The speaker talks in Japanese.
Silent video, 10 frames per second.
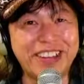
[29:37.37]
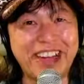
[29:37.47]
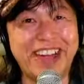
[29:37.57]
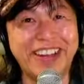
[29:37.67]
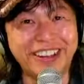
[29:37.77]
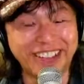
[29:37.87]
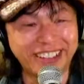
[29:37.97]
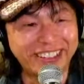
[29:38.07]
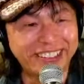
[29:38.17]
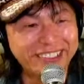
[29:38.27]
ねうん
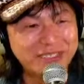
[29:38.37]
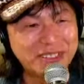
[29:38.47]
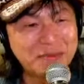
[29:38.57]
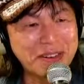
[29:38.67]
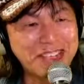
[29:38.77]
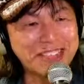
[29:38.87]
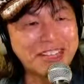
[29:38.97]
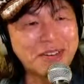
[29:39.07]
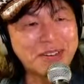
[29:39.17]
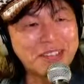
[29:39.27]
まあ、関
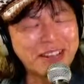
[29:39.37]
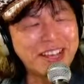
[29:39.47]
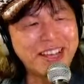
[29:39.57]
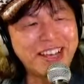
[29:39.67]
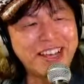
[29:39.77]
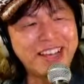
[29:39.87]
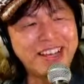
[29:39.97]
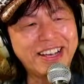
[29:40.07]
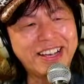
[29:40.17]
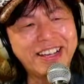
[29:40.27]
西は割とね、
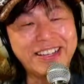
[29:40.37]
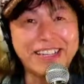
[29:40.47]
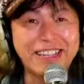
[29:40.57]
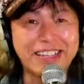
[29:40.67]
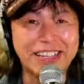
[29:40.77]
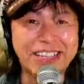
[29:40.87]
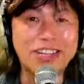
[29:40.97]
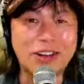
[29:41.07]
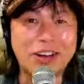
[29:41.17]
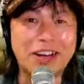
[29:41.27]
えー、銀
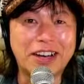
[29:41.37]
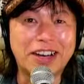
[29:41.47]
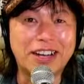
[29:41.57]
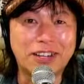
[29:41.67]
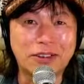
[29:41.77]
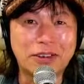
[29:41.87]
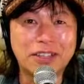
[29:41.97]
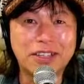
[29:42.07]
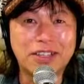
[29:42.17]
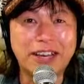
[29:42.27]
金色があれやけど、
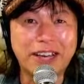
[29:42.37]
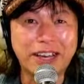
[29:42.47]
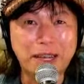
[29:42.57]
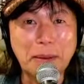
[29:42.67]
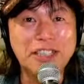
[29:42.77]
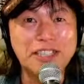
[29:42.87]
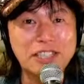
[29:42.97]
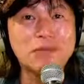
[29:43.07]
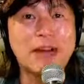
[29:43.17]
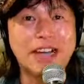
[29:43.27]
えー、やばき
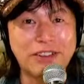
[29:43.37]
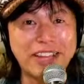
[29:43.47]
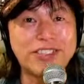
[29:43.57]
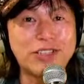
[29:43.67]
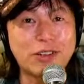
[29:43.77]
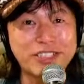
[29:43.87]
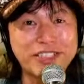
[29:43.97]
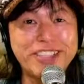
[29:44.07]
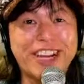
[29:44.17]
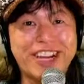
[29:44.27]
シルバーのねちょっと落
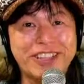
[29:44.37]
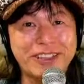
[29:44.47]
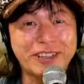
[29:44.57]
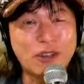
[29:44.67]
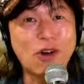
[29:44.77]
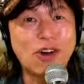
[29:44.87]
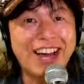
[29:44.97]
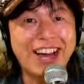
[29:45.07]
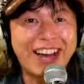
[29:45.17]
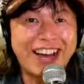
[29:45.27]
ち着いたトーン
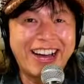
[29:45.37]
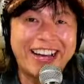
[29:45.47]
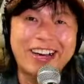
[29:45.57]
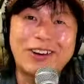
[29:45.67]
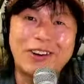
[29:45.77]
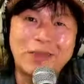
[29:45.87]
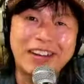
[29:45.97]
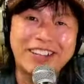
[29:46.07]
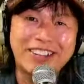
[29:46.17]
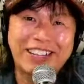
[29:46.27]
が好
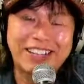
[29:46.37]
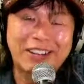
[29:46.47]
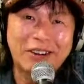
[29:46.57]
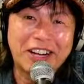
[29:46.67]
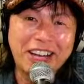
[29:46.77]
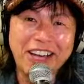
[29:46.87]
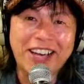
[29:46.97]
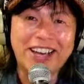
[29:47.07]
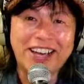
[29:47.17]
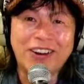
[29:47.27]
まれてるからのがね
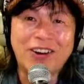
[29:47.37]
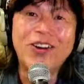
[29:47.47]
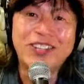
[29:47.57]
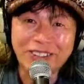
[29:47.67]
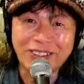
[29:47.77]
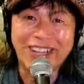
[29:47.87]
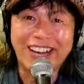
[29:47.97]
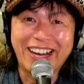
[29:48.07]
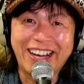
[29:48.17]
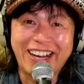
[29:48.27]
多いということ
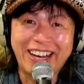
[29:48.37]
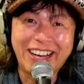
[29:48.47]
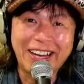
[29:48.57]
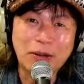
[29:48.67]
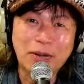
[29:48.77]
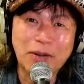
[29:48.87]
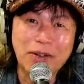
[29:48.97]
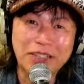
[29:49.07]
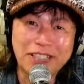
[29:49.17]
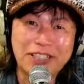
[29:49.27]
が、あやっぱ
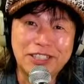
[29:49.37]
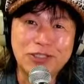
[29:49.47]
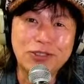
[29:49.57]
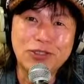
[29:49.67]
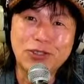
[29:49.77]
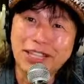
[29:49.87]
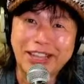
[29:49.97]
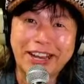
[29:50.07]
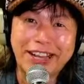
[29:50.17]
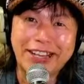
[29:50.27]
こうね、市場調査
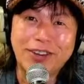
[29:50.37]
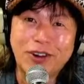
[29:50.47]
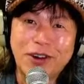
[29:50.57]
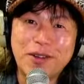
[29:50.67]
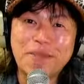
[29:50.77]
じゃないけど、